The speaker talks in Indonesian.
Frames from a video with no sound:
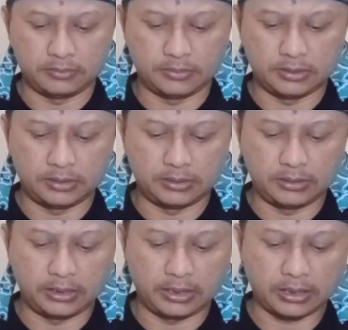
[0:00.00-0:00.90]

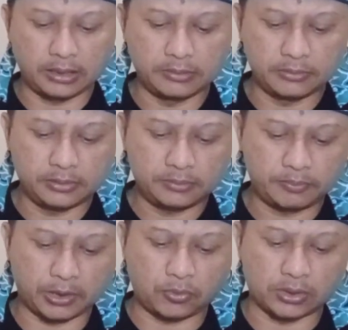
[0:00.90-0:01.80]
mendirikan
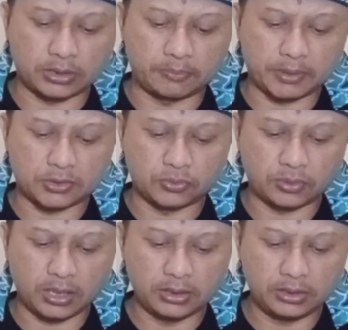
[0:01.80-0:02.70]
perkuatan
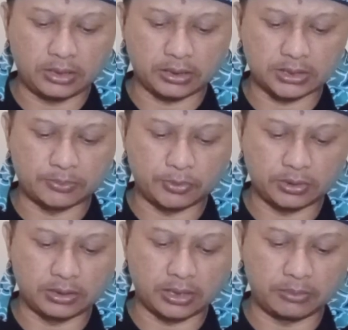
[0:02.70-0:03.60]
pasukan yang
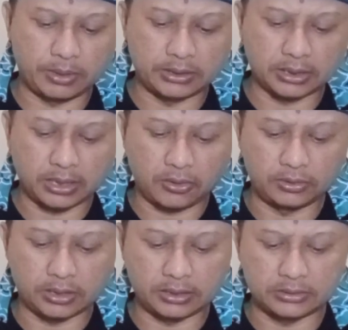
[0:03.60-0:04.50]
disebut dengan Bintara
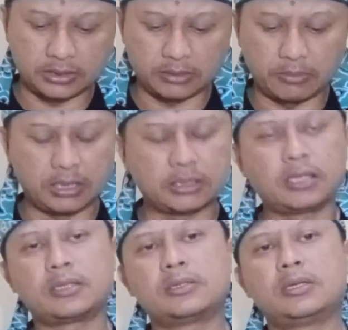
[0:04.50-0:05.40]
Under District
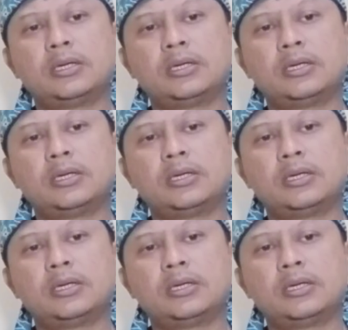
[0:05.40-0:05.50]
Militer